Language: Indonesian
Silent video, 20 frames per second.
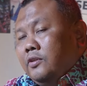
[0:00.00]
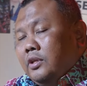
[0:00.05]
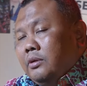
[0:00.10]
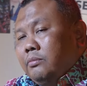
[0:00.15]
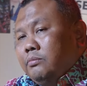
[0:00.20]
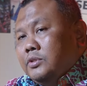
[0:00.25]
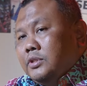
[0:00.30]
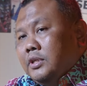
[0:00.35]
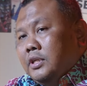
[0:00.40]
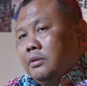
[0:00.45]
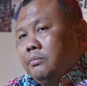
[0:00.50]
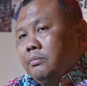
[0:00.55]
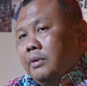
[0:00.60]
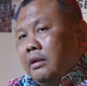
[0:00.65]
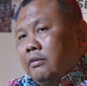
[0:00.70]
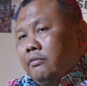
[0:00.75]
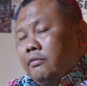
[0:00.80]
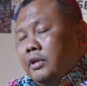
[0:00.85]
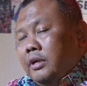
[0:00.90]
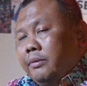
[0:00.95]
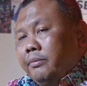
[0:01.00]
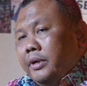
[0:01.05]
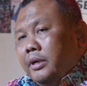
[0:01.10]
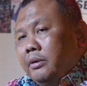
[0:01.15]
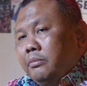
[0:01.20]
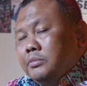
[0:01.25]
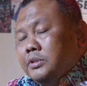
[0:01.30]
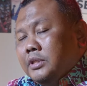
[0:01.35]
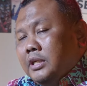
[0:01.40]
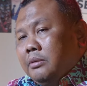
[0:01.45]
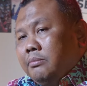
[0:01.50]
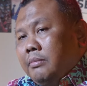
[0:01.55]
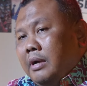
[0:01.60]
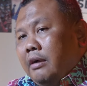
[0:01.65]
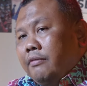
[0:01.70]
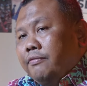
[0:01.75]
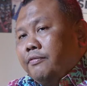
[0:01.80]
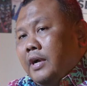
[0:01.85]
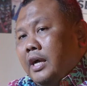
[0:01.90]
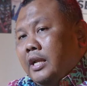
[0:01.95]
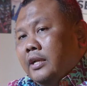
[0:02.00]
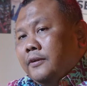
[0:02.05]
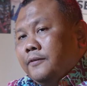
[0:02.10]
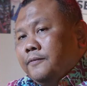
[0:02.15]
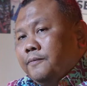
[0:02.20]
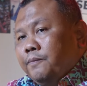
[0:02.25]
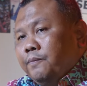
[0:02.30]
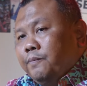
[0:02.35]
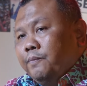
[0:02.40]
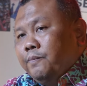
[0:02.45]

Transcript: yang bisa dimanu apa yang bisa dimaafkan